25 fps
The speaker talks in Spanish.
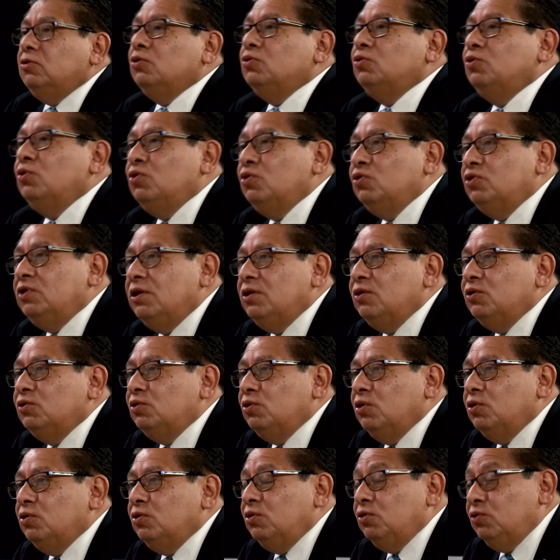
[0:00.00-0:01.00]
amados los unos
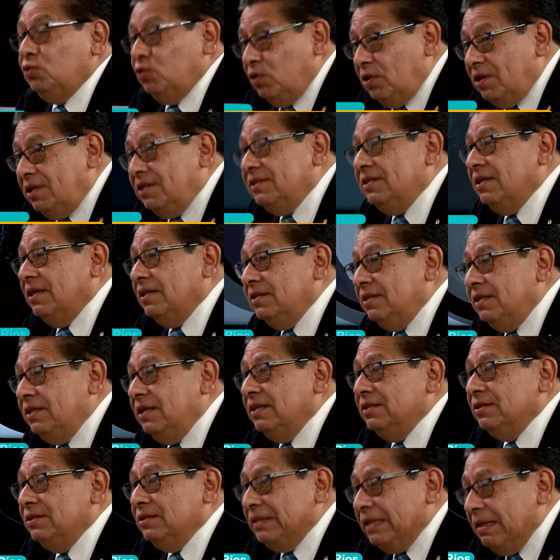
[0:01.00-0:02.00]
a los otros, hoy el
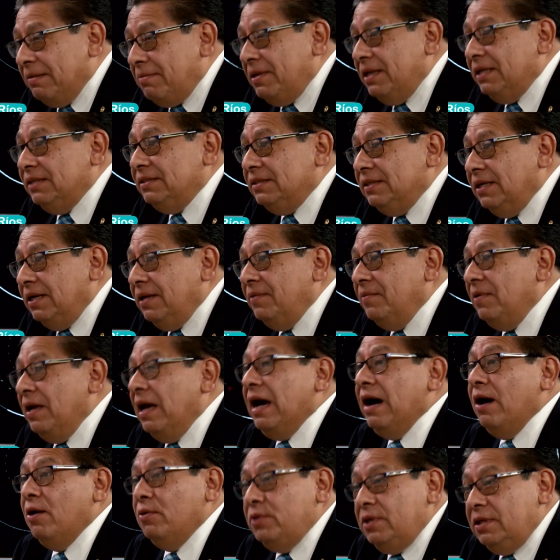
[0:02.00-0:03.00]
SAT
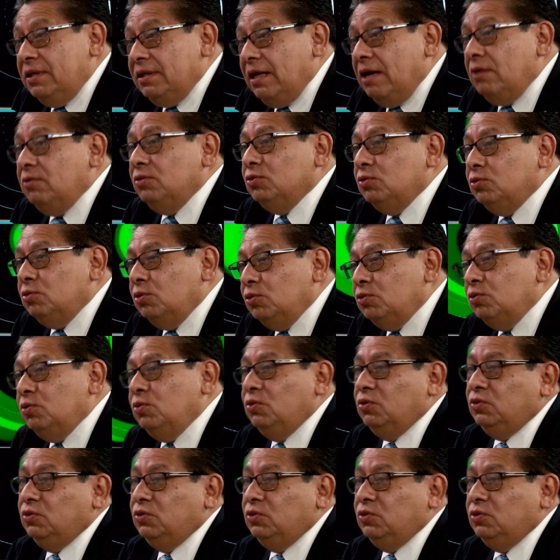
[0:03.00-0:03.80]
establece auditados